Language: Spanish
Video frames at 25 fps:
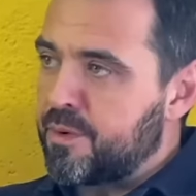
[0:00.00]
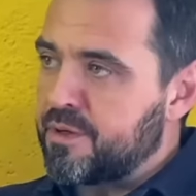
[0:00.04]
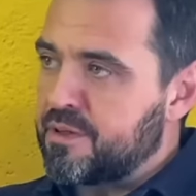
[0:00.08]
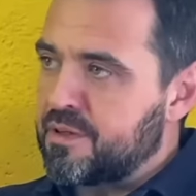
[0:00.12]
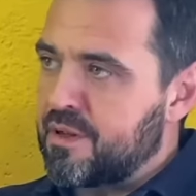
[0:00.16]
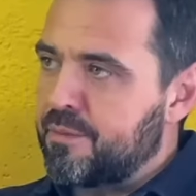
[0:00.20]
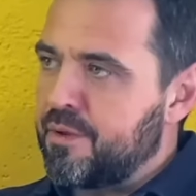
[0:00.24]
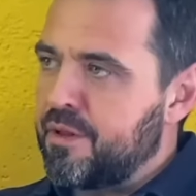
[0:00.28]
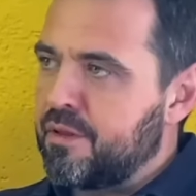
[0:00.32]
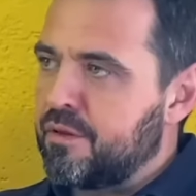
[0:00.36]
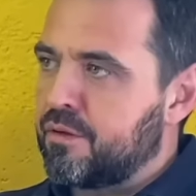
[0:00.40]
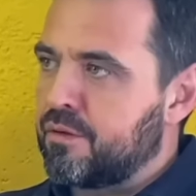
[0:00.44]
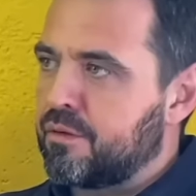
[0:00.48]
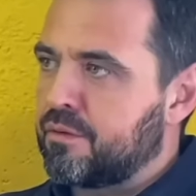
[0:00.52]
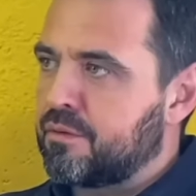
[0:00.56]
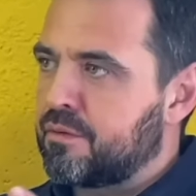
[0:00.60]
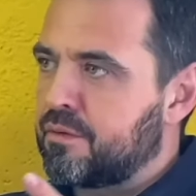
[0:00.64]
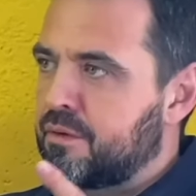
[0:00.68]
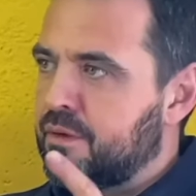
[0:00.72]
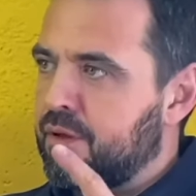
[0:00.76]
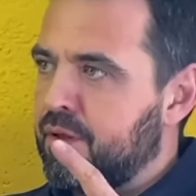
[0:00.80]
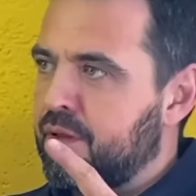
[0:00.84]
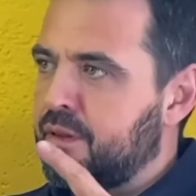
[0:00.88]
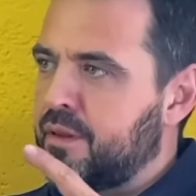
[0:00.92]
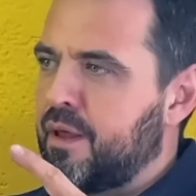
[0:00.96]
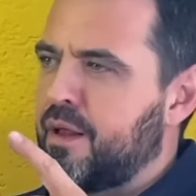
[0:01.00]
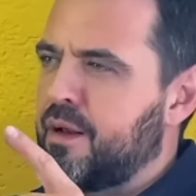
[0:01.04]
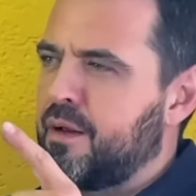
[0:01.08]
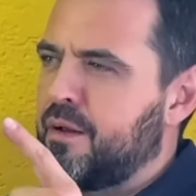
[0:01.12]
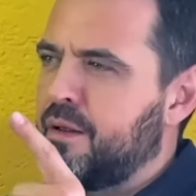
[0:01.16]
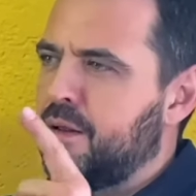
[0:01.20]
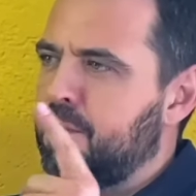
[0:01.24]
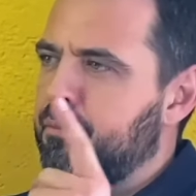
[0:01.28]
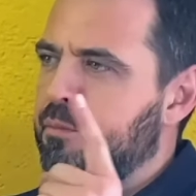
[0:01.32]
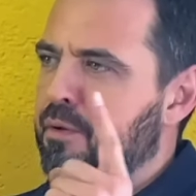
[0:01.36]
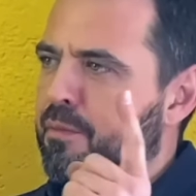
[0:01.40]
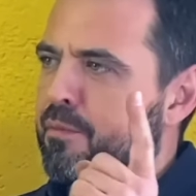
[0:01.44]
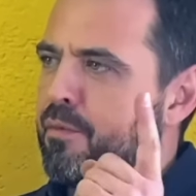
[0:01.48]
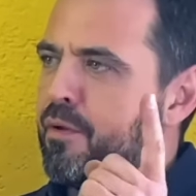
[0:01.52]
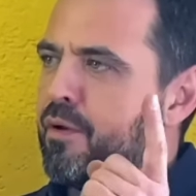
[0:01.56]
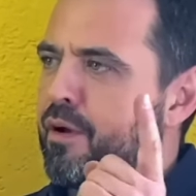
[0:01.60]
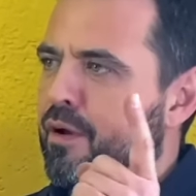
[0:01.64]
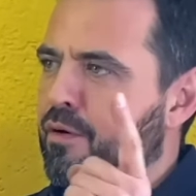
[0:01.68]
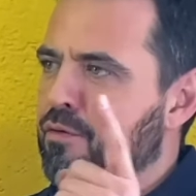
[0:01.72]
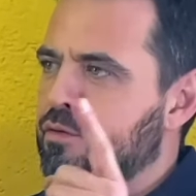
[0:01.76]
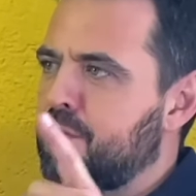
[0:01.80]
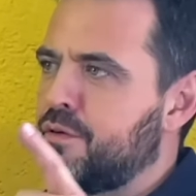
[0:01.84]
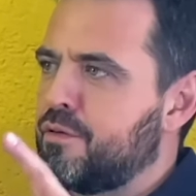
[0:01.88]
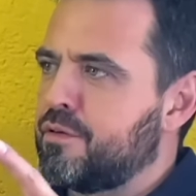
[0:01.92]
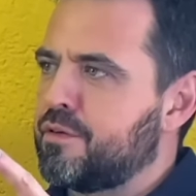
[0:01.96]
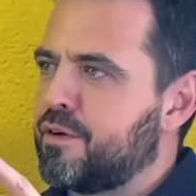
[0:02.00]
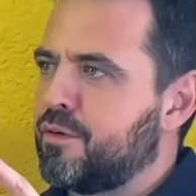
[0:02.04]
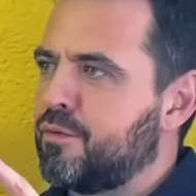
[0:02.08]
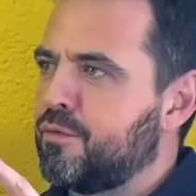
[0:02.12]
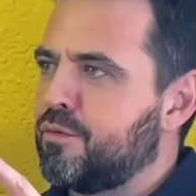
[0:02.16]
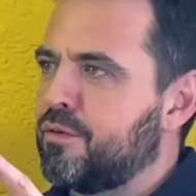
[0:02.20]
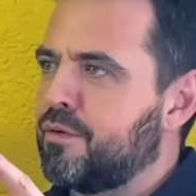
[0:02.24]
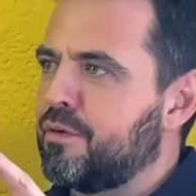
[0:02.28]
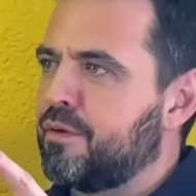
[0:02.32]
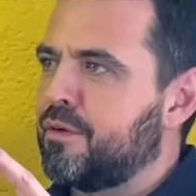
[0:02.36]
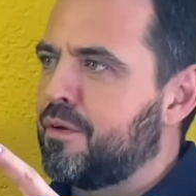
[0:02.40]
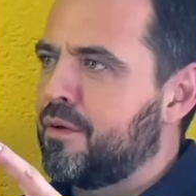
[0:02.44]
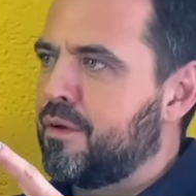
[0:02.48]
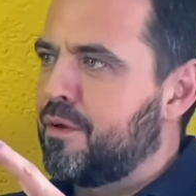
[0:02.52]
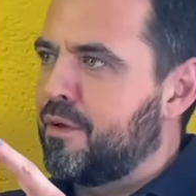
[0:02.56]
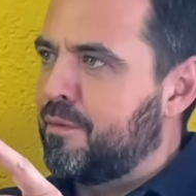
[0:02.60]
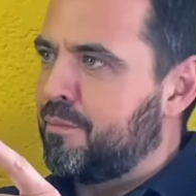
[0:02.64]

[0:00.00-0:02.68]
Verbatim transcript: pensamiento, que dice ah, el primero ha causado el segundo. Bueno,